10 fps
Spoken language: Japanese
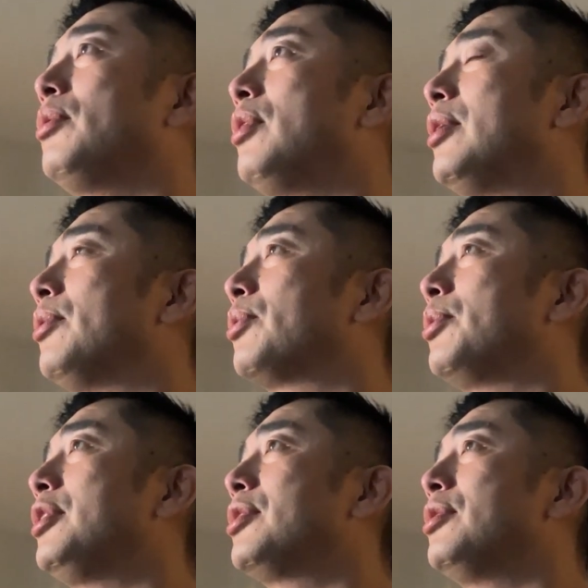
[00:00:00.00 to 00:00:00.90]
勢をあの
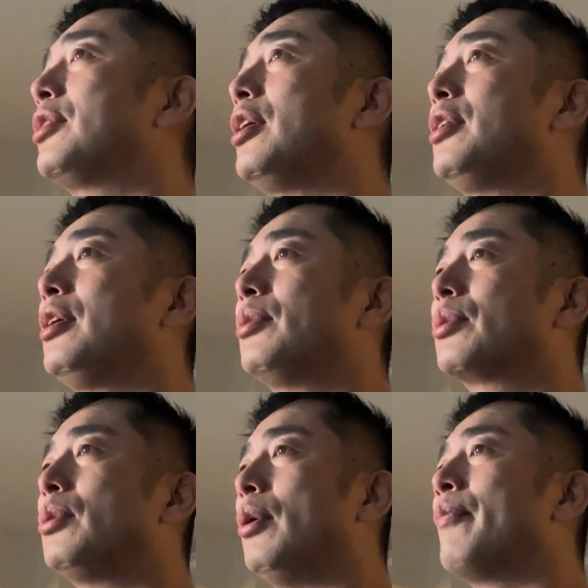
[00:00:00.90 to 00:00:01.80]
取り続けている
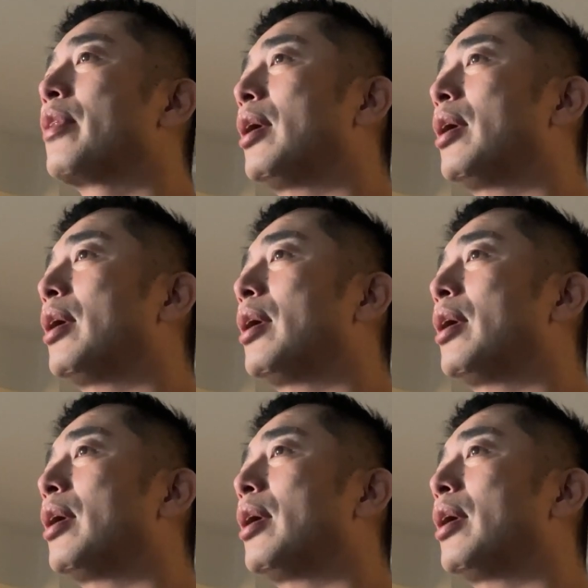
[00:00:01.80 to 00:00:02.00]
と